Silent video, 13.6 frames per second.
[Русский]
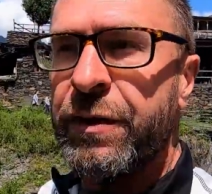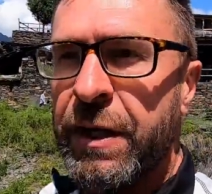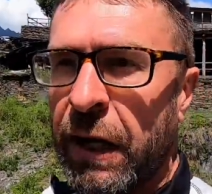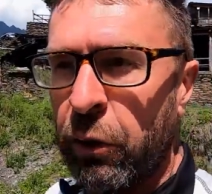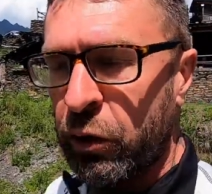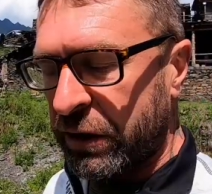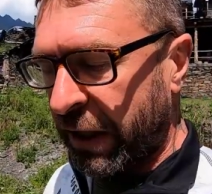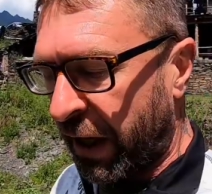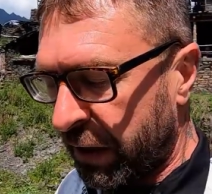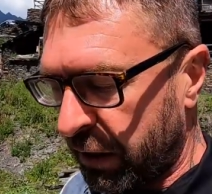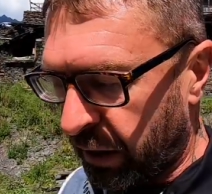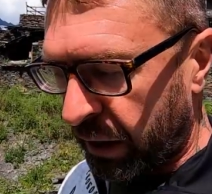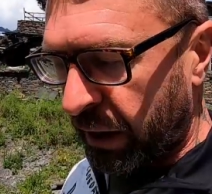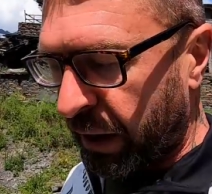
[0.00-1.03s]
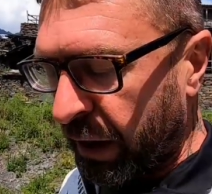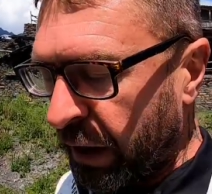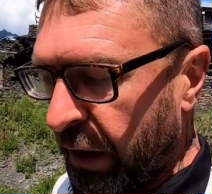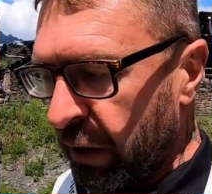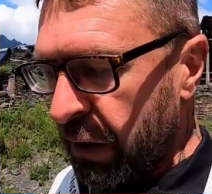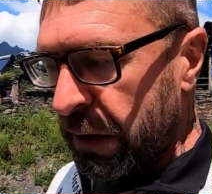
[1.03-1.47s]
все роты открыли,
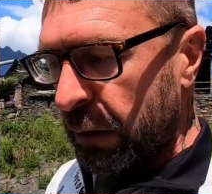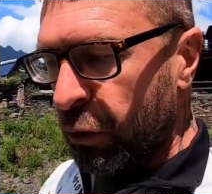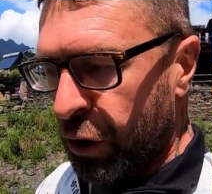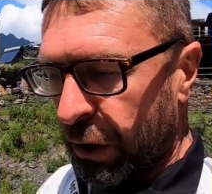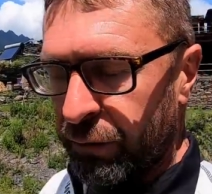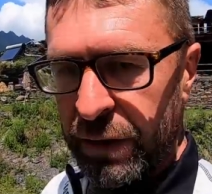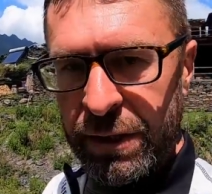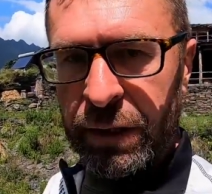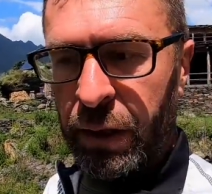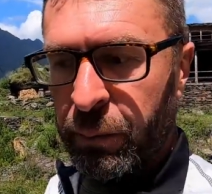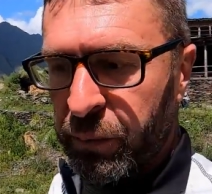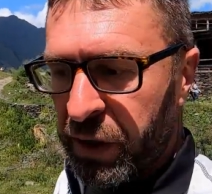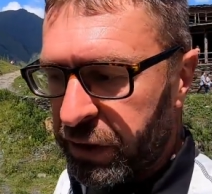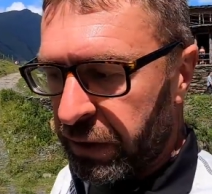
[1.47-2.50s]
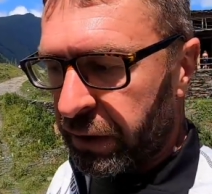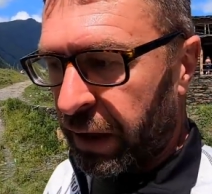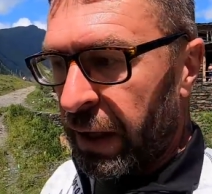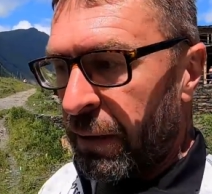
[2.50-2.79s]
слушают весь этот митинг.